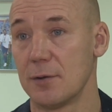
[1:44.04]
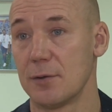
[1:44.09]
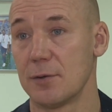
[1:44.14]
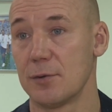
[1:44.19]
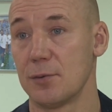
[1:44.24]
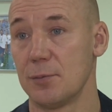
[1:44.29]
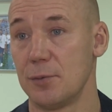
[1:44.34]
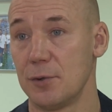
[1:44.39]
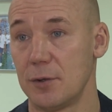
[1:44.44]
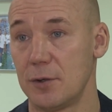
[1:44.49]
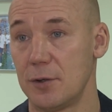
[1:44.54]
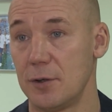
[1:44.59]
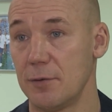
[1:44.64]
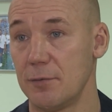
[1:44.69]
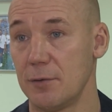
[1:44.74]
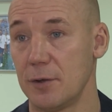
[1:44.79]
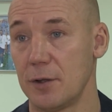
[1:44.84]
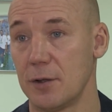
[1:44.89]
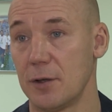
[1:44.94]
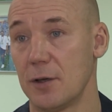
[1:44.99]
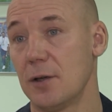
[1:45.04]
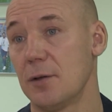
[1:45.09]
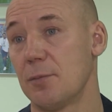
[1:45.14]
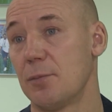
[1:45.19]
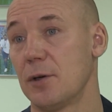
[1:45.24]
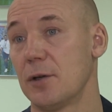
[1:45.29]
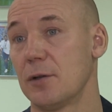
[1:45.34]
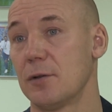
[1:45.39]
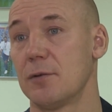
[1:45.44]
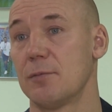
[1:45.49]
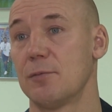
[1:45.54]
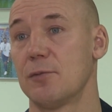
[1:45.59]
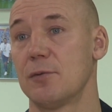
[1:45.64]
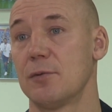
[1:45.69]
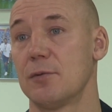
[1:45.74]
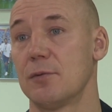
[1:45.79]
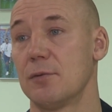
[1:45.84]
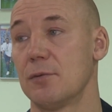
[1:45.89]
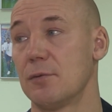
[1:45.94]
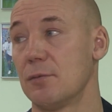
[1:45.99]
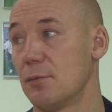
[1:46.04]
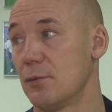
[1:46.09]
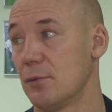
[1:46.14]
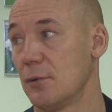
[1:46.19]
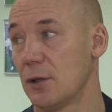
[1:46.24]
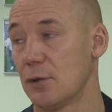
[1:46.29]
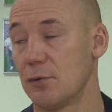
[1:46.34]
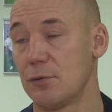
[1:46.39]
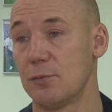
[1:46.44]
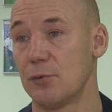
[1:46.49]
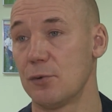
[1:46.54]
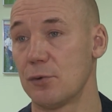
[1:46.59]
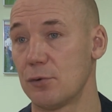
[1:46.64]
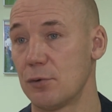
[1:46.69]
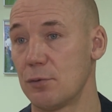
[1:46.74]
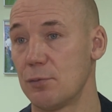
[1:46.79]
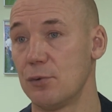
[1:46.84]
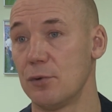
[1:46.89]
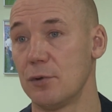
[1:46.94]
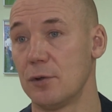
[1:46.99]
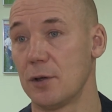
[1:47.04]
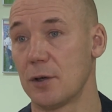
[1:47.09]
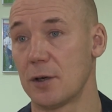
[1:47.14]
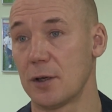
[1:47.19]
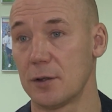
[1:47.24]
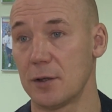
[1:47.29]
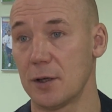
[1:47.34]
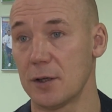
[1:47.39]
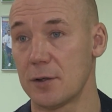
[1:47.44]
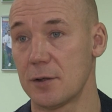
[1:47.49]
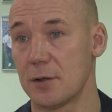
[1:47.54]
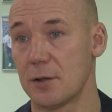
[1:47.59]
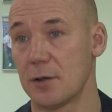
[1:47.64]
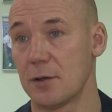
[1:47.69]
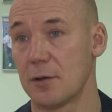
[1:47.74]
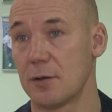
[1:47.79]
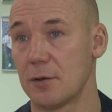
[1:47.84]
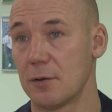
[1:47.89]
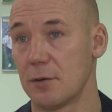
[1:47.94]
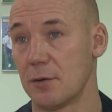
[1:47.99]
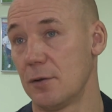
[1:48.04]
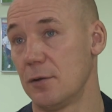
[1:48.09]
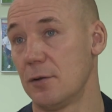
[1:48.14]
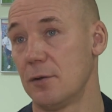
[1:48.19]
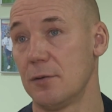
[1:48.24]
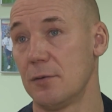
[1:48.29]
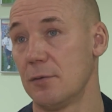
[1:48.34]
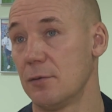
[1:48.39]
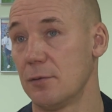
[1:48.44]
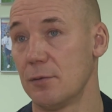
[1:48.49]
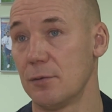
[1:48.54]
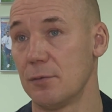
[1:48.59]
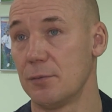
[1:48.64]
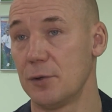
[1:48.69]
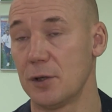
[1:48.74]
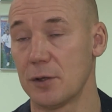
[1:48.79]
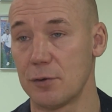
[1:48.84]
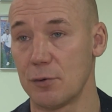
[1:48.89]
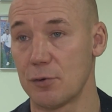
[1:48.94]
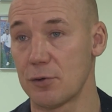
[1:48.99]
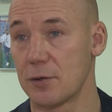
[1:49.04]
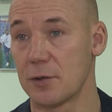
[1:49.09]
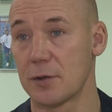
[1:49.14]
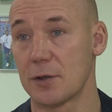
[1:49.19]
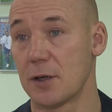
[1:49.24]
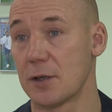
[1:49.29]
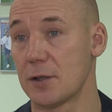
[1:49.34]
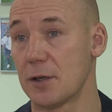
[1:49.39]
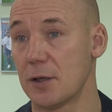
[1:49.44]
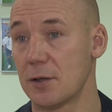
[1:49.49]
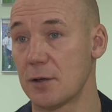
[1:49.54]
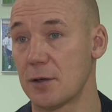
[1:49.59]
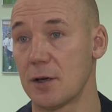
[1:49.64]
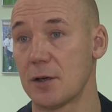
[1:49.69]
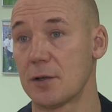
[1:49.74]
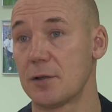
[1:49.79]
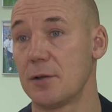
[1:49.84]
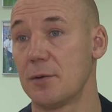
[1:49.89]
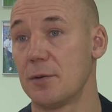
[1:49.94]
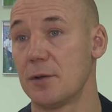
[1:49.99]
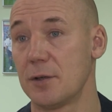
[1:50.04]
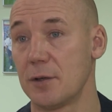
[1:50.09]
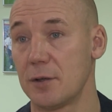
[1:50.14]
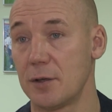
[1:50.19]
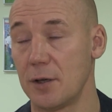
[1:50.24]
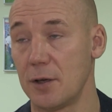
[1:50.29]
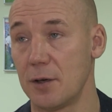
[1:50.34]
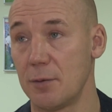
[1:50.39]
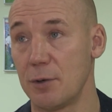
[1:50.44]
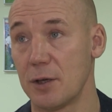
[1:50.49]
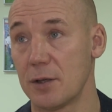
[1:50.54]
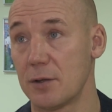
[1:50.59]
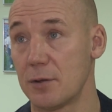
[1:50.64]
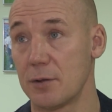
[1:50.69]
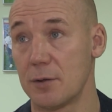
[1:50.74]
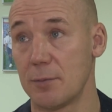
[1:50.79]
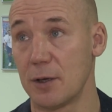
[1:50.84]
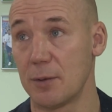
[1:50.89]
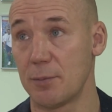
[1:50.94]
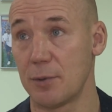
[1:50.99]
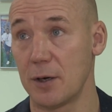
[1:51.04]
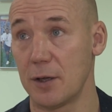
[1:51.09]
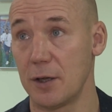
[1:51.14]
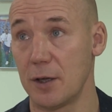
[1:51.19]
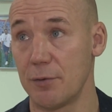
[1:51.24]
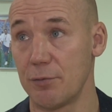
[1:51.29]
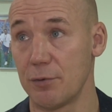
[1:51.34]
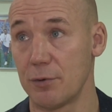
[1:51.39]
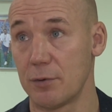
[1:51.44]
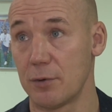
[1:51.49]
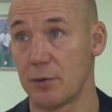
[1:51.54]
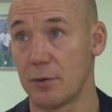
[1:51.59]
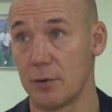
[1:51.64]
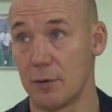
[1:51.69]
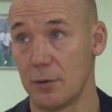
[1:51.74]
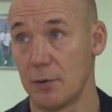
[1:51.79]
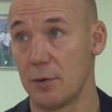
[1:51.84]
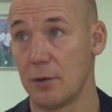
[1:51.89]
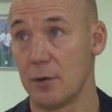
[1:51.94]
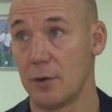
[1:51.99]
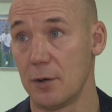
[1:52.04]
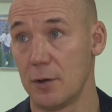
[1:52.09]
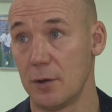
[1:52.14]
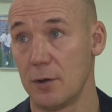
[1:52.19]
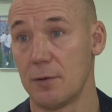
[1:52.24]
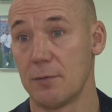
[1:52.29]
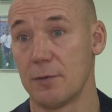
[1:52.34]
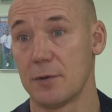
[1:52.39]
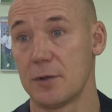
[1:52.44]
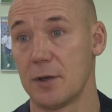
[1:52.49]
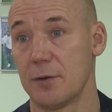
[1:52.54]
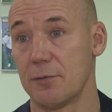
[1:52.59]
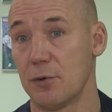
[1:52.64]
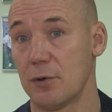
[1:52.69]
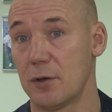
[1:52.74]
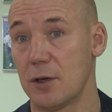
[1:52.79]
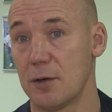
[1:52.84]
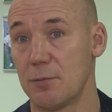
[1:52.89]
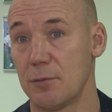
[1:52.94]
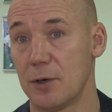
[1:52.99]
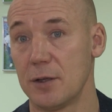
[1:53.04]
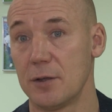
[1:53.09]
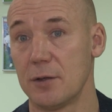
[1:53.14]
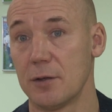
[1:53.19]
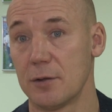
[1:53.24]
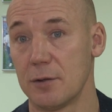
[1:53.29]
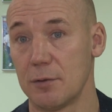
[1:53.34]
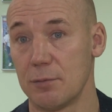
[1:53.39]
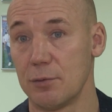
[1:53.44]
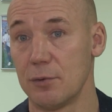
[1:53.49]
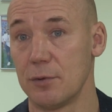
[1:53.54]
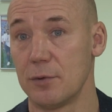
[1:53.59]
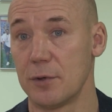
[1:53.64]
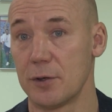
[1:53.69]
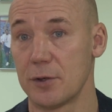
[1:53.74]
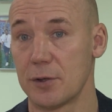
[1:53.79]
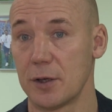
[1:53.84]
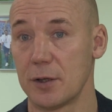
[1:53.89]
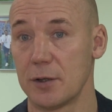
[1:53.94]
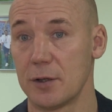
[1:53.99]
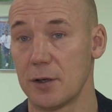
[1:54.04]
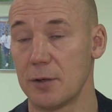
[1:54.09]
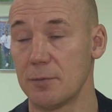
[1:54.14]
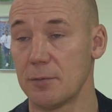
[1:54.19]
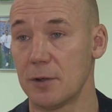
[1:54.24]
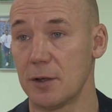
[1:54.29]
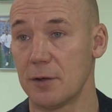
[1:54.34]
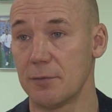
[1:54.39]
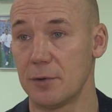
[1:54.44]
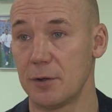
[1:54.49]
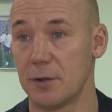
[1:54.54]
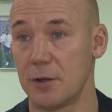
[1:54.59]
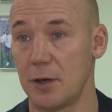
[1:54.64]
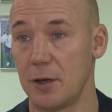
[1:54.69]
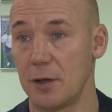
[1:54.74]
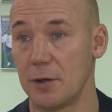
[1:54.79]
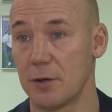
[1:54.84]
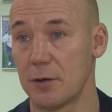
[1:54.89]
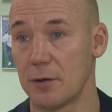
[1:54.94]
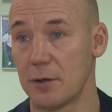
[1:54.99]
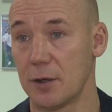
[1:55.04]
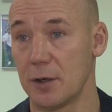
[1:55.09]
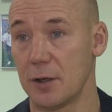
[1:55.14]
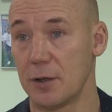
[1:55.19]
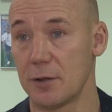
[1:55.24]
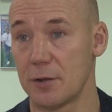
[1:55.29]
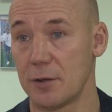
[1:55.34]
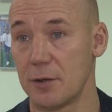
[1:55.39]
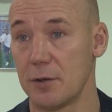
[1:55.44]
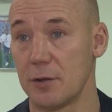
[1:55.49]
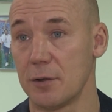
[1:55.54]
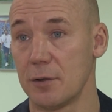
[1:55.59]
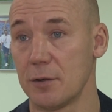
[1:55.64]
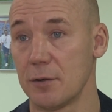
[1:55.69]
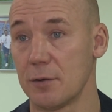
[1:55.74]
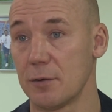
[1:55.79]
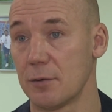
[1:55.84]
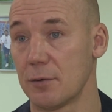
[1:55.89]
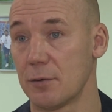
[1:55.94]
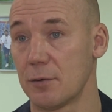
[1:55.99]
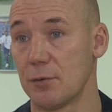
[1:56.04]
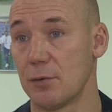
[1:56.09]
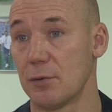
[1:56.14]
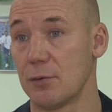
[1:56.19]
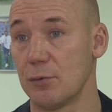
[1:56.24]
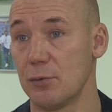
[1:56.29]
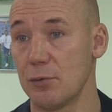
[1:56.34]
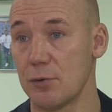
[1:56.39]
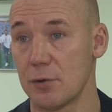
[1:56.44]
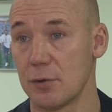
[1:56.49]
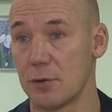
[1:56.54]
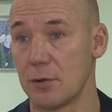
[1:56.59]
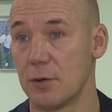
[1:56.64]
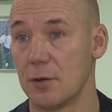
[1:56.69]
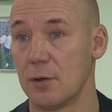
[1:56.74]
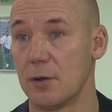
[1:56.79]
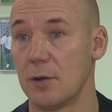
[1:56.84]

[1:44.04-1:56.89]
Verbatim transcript: субъективный, да, поэтому ну, я думаю, что будет и ротация. И, ну, мне сложно сказать, как те, те ребята себя проявят. В основной команде это будет решать там главный тренер, да, если кто нужен.